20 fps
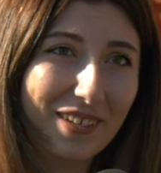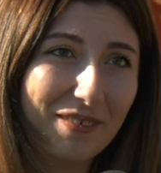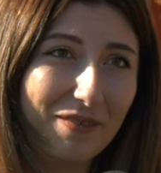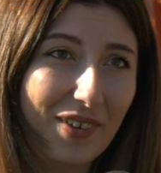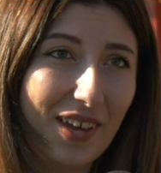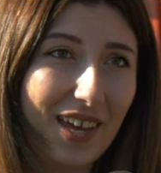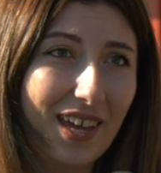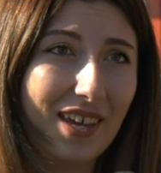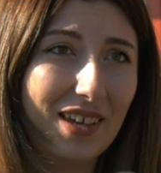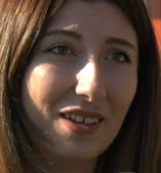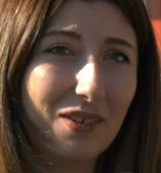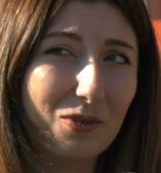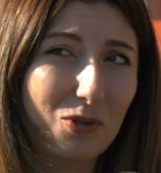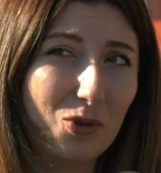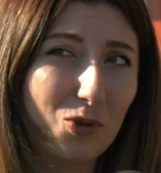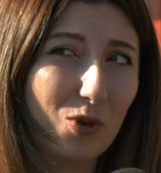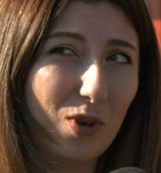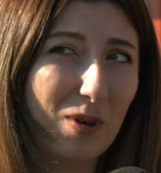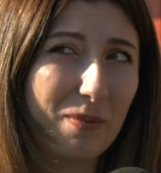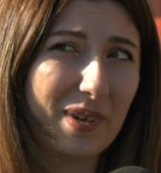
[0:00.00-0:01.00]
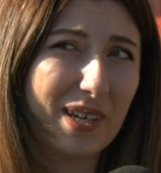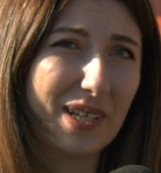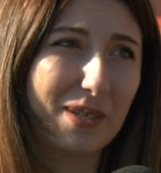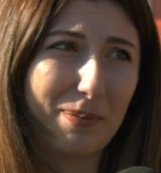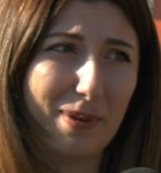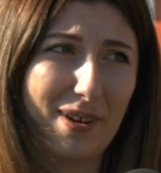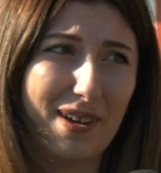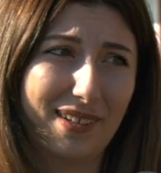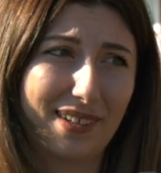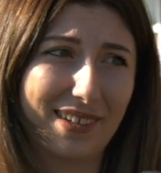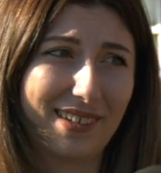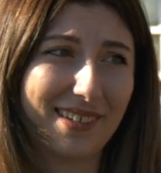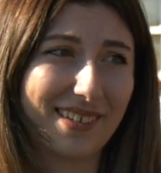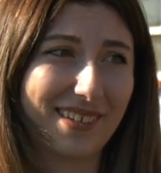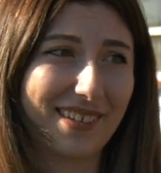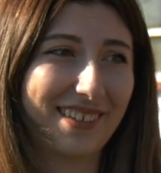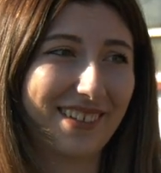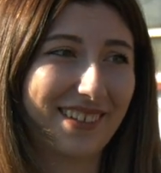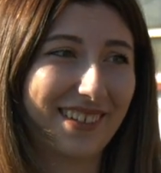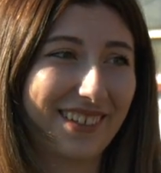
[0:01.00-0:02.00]
ve şu an biraz pahalı.
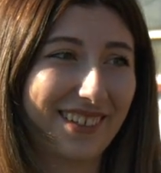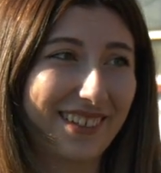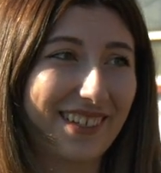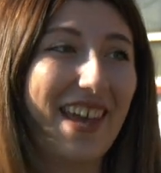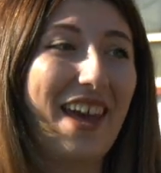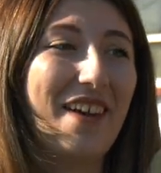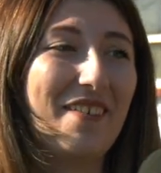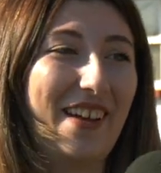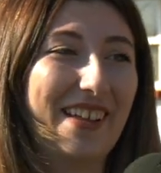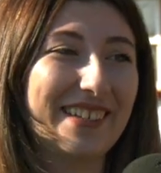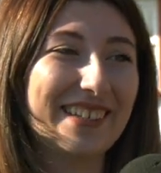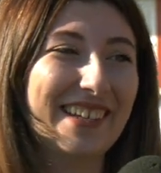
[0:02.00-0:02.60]
Sims. Evet.